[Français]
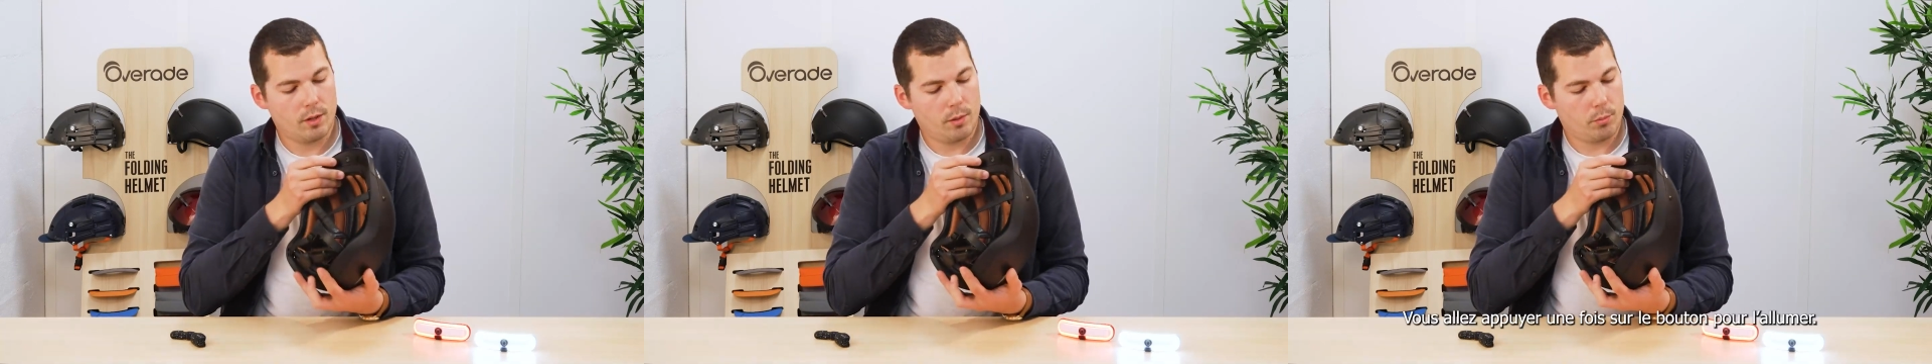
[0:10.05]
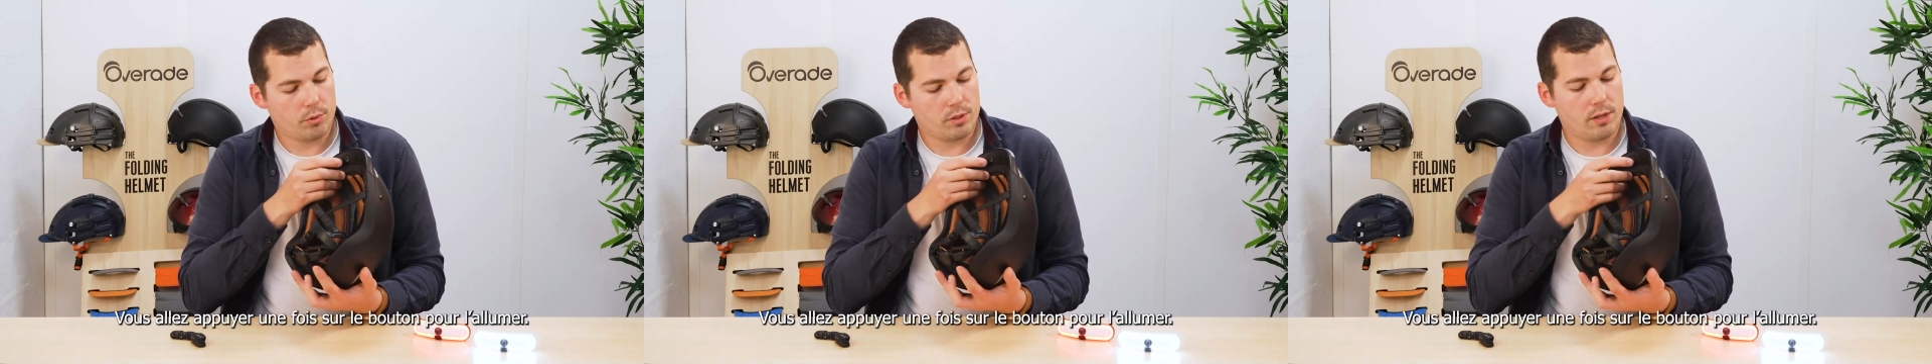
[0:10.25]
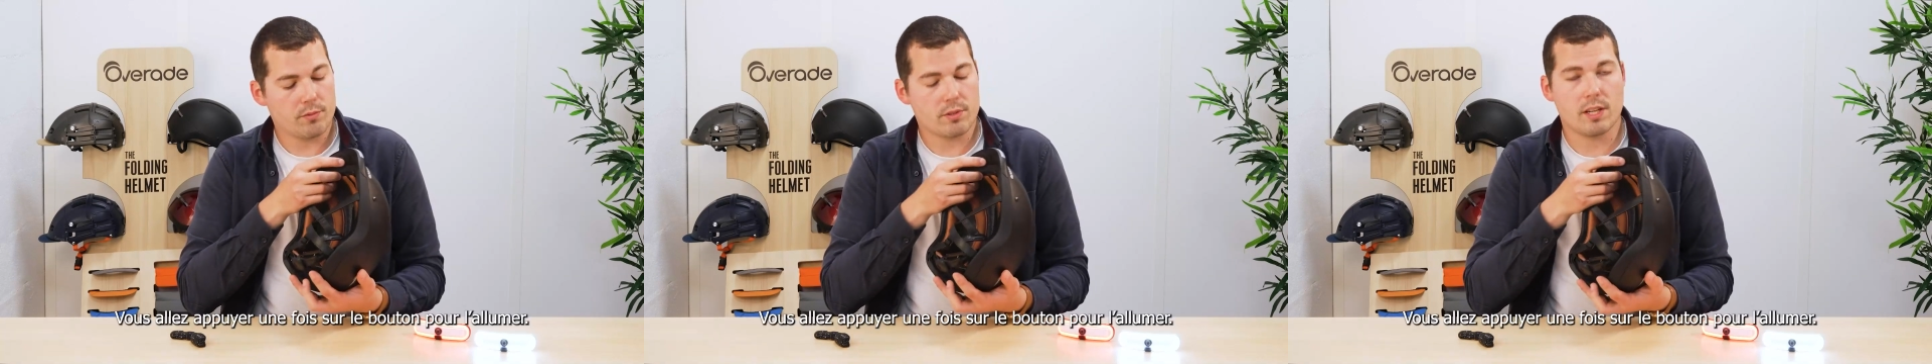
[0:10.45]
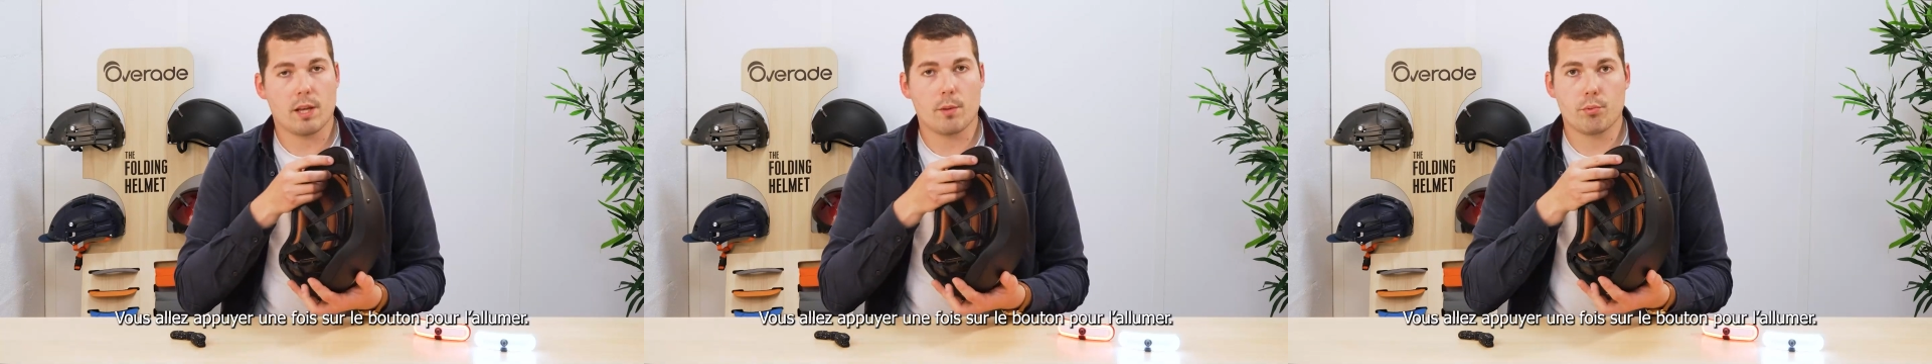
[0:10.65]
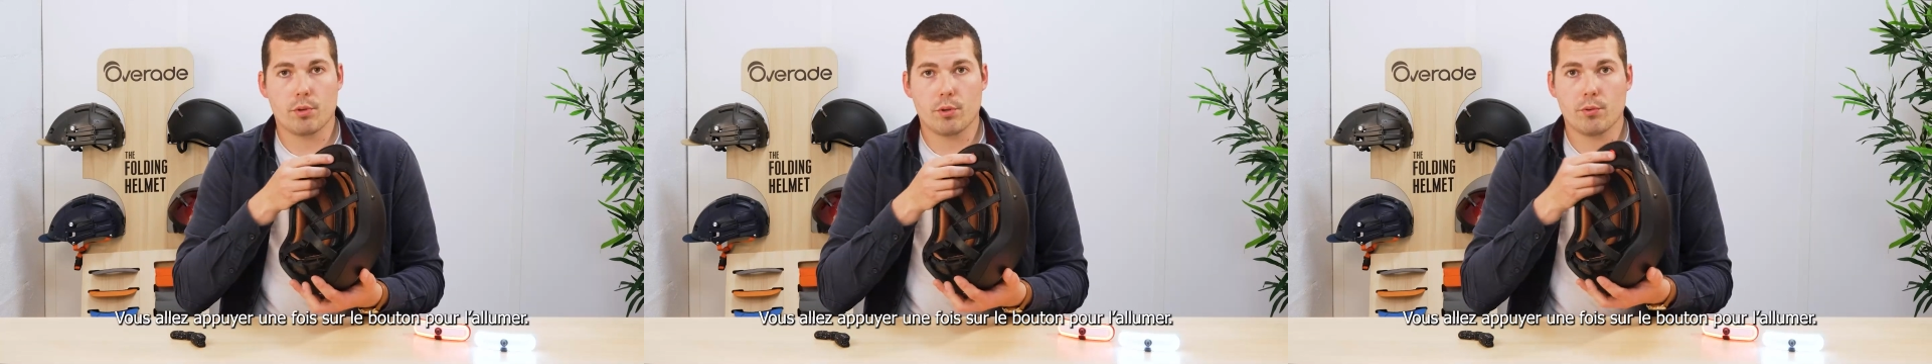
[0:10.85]
Pour cela, vous allez
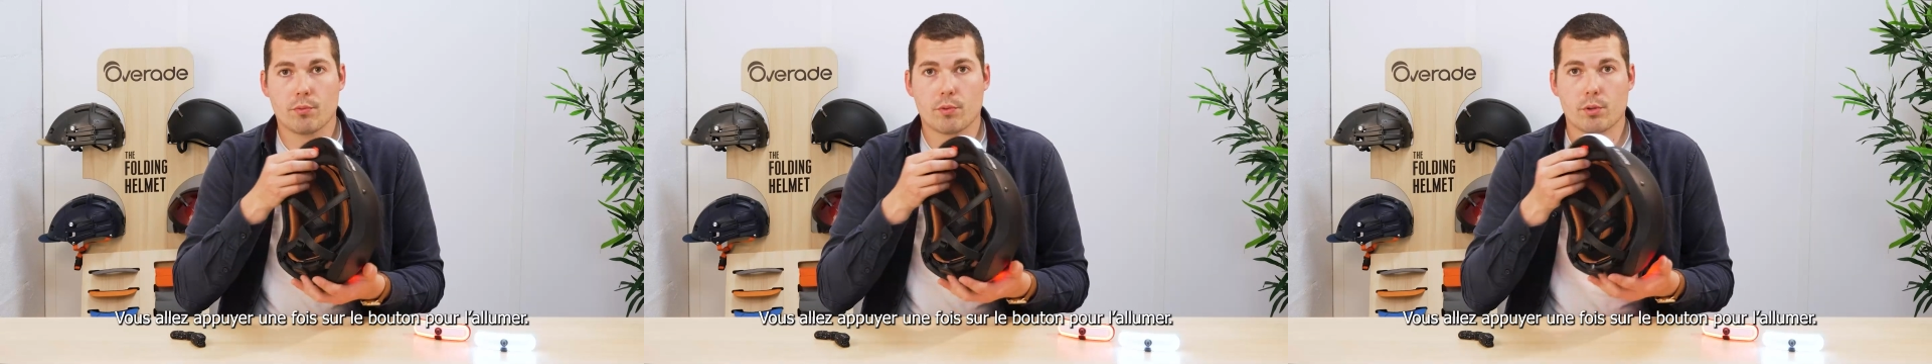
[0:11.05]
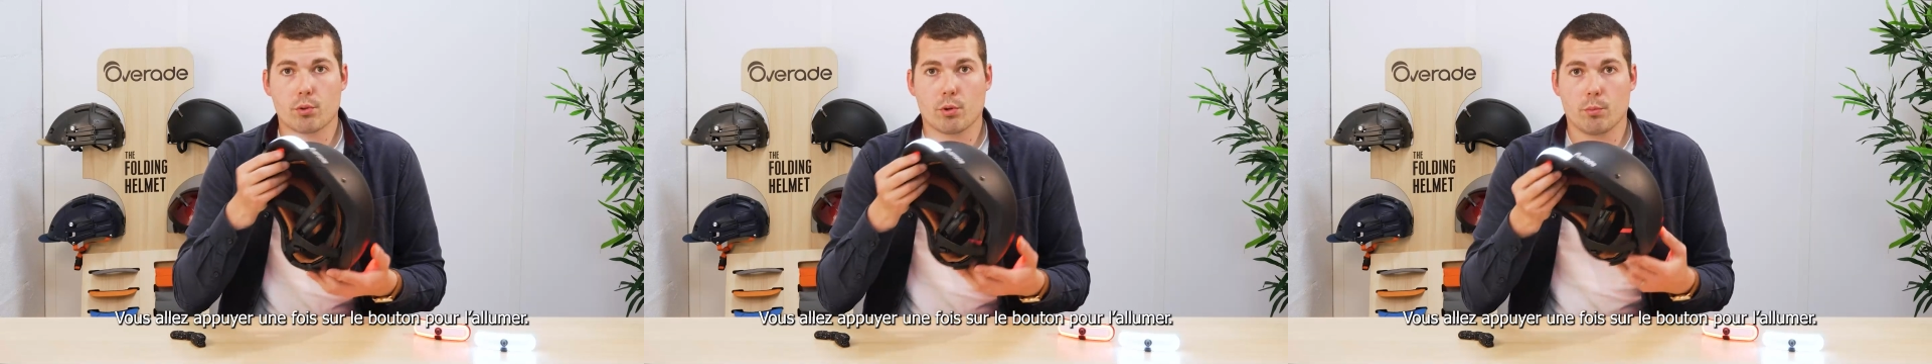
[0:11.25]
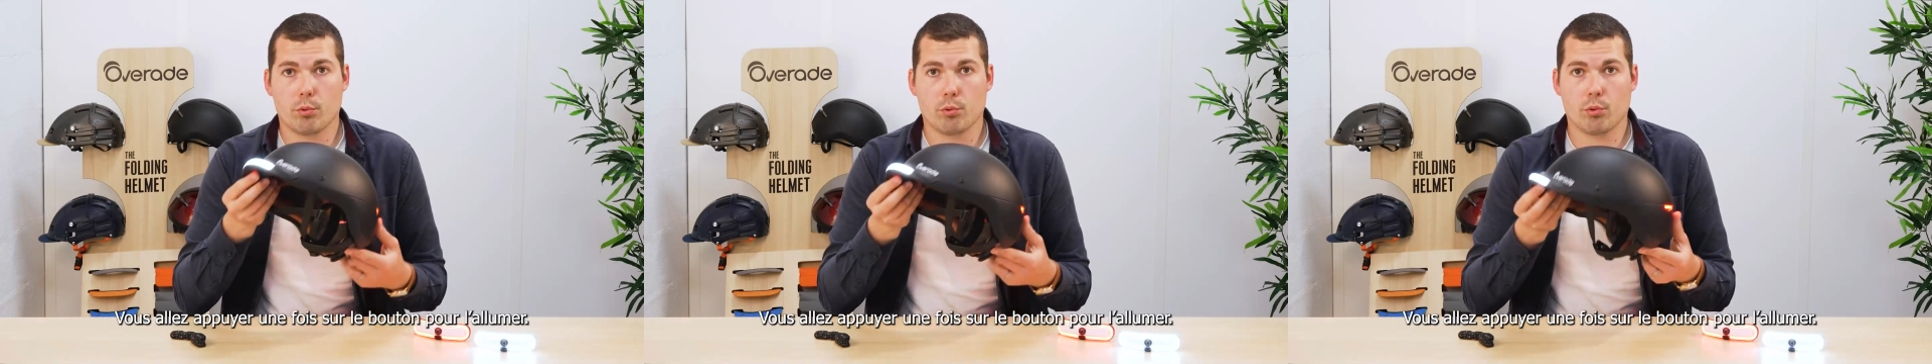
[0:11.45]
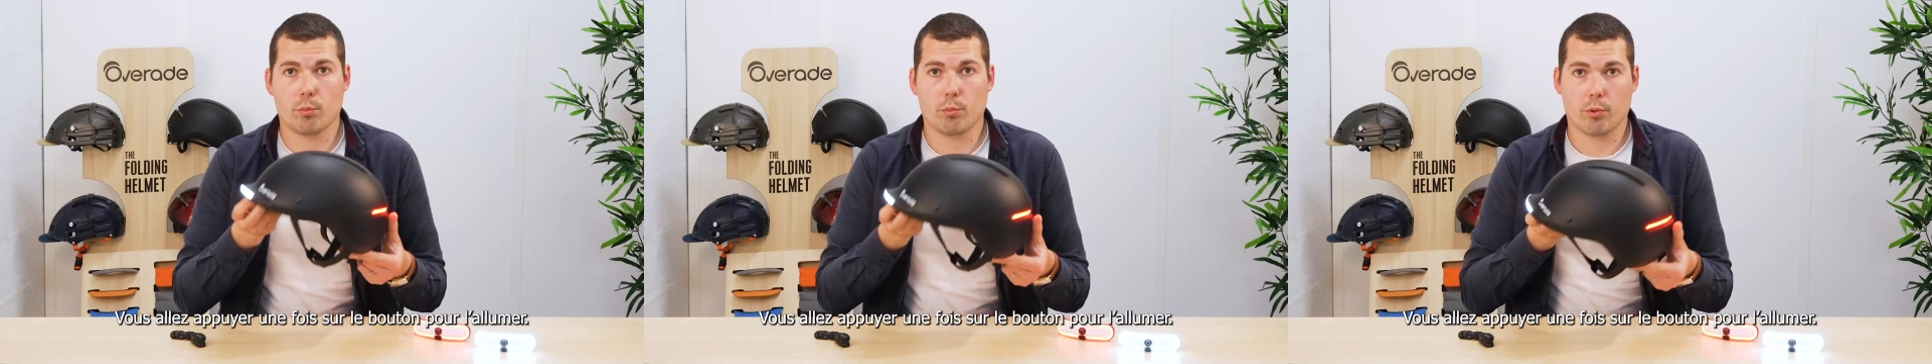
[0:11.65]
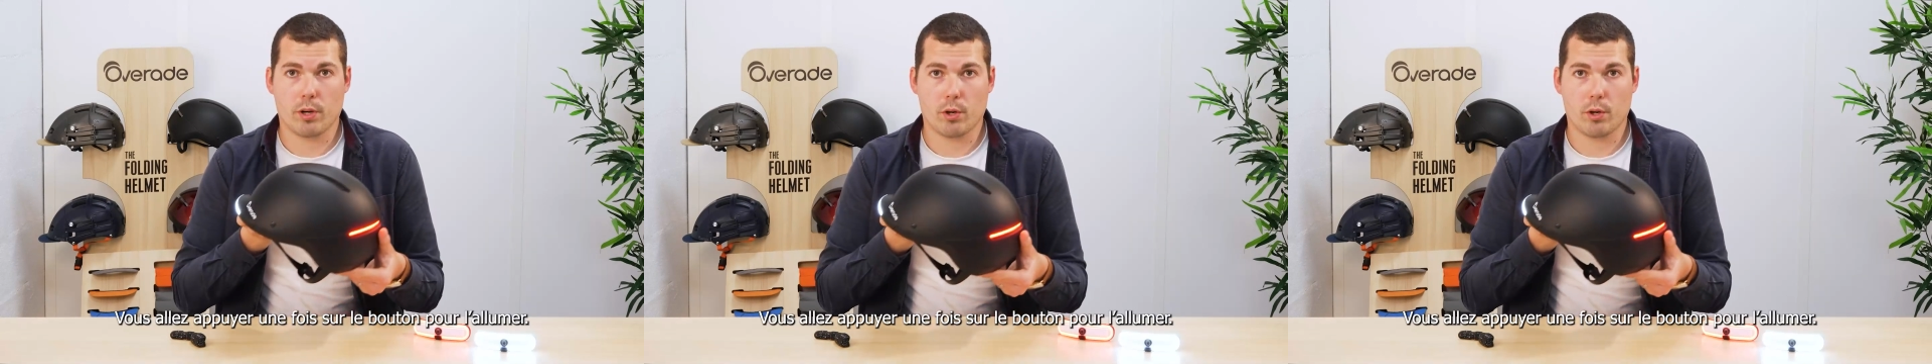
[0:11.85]
appuyer une fois sur le bouton pour